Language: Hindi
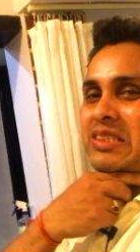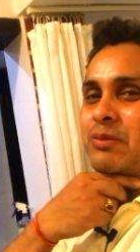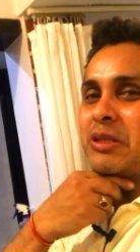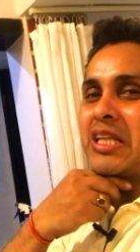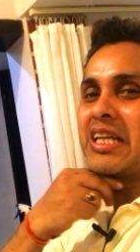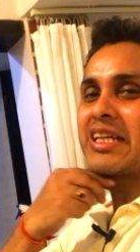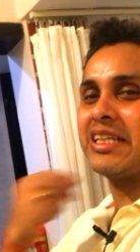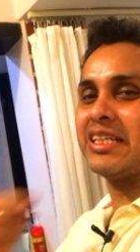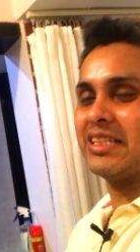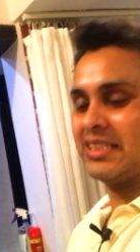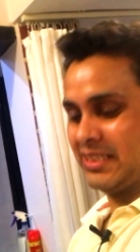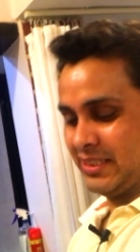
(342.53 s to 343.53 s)
तो बदला लेगी
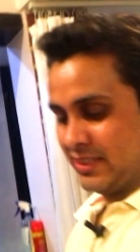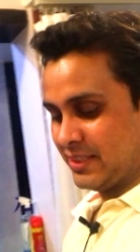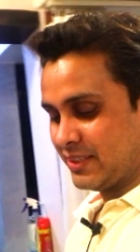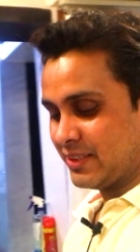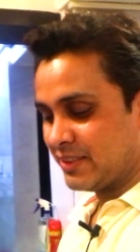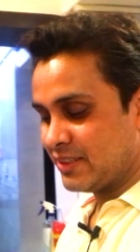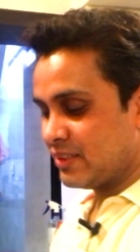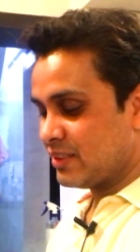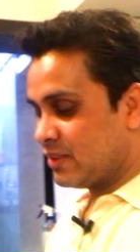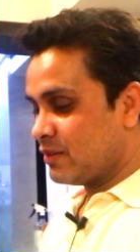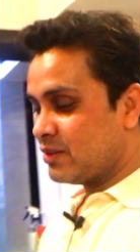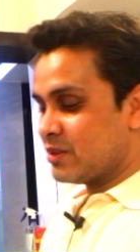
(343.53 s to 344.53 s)

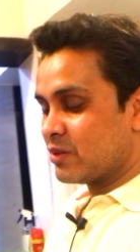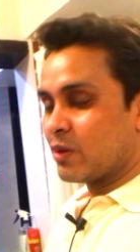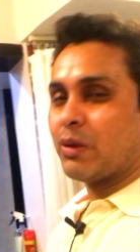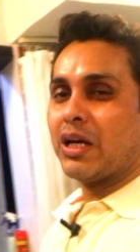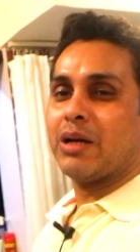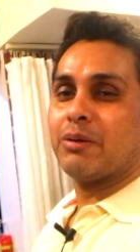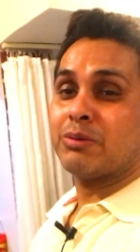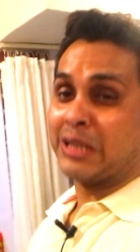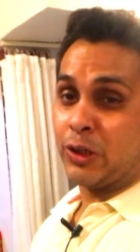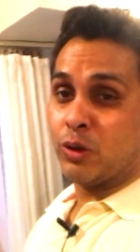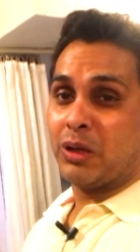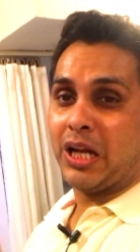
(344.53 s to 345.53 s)
तो मैं
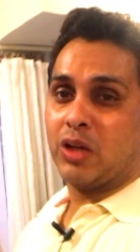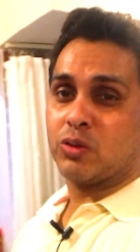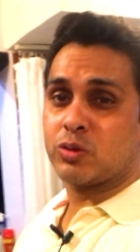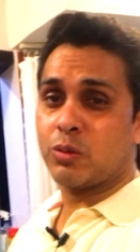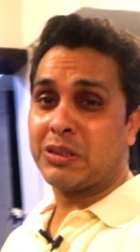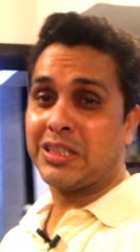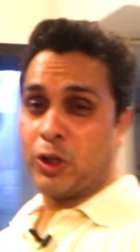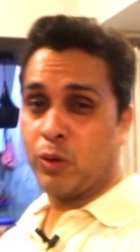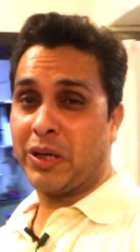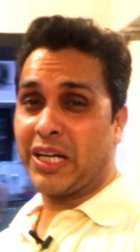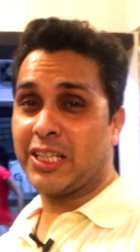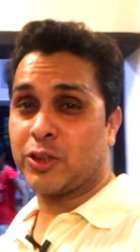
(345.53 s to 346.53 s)
सेंडो भी लाया दोस्तों मैं सेंडो
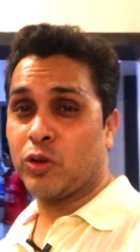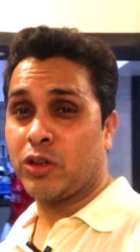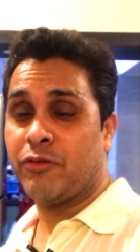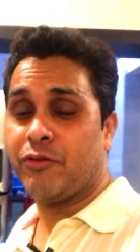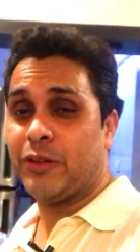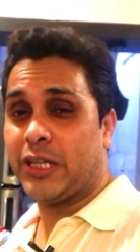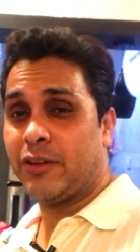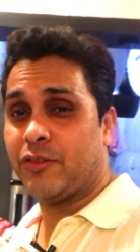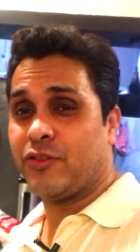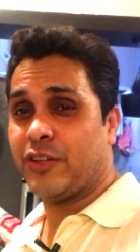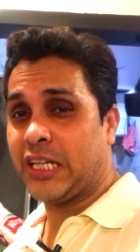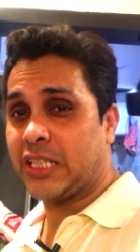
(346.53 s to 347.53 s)
पहन के देता हूँ कि फिर
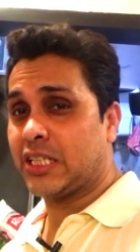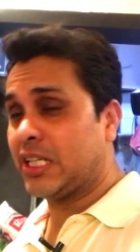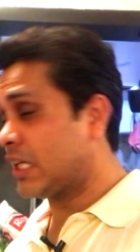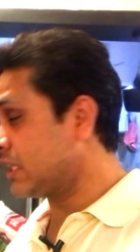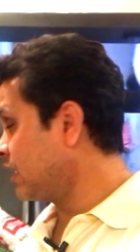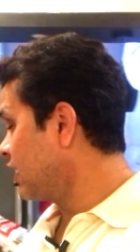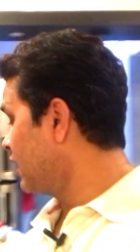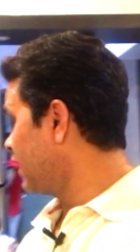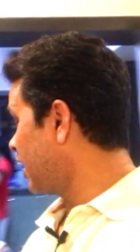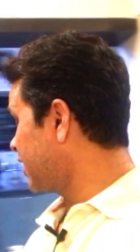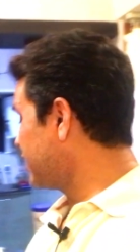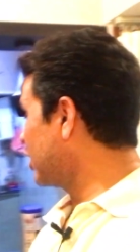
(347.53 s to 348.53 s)
फिट आती नहीं आती
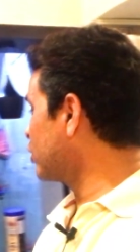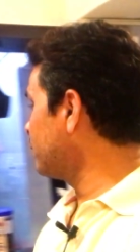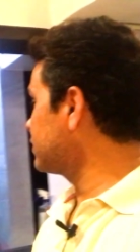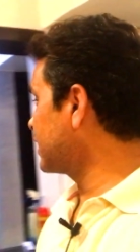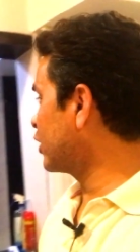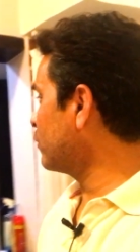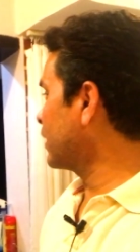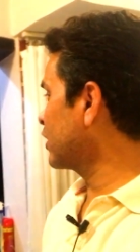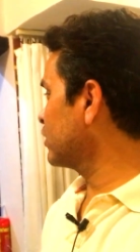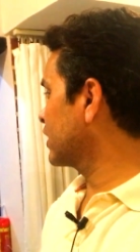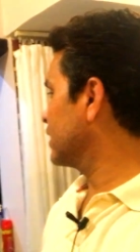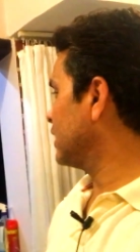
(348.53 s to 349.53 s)
अरे सेंडो सेंडो पहन के
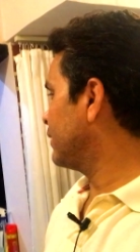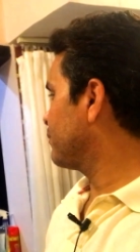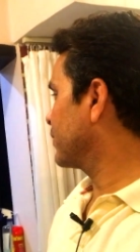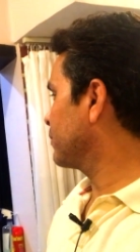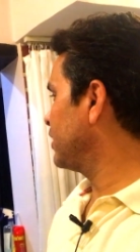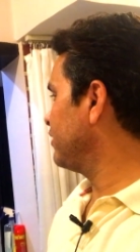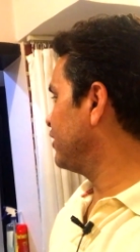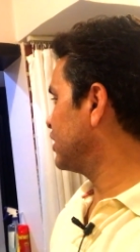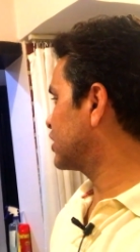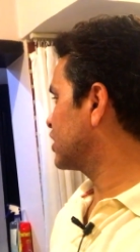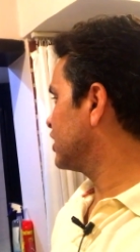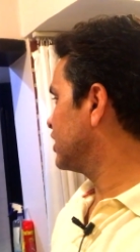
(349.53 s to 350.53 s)
तो देख रहे थे मेरी
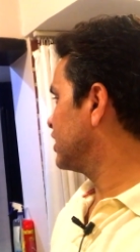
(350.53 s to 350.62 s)
वेस्ट